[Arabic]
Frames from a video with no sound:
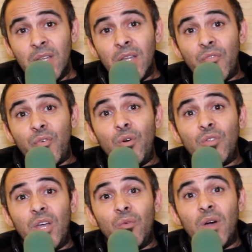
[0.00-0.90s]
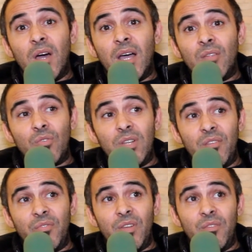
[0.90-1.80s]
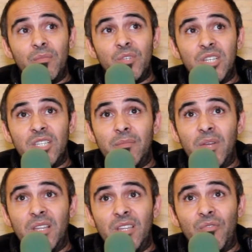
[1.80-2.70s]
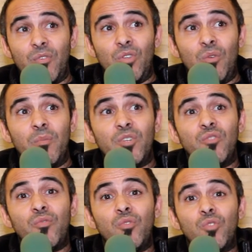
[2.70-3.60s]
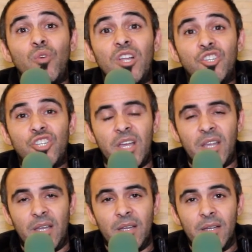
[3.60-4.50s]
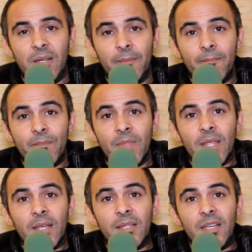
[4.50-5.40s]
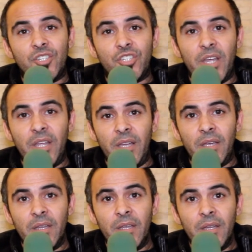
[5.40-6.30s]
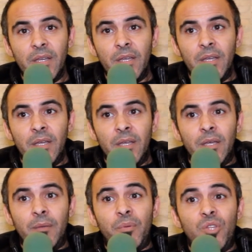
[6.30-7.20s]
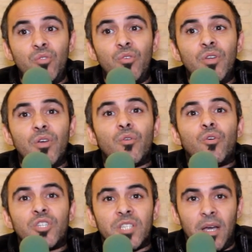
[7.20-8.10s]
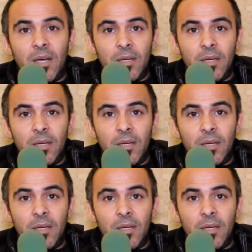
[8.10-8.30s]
رفعوا دعوه هذوك اللي في المجلس البلدي رفعوا دعوه باش يفوتوا واحد الشارع داك الشارع بدون رخصه